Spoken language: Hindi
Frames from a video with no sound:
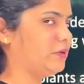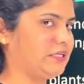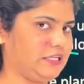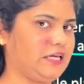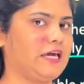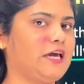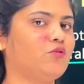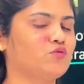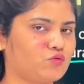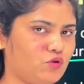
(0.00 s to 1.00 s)
मिट्टी है
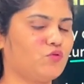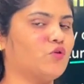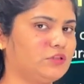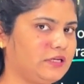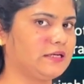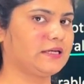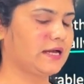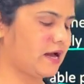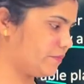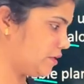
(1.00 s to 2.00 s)
उसको खोदने के
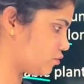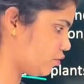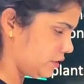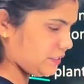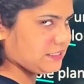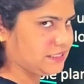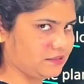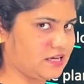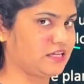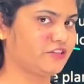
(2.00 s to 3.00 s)
काम में इसको लिया
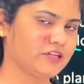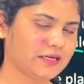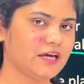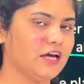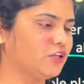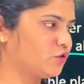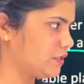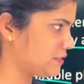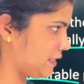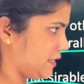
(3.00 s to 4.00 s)
जाता है ठीक है तो
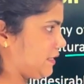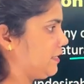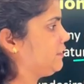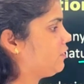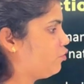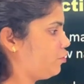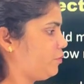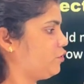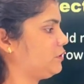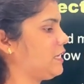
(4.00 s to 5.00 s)
इस तरह का ये
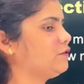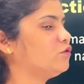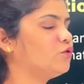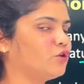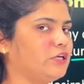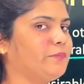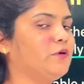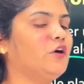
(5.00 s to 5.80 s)
खुरपी होता है तो खुरपी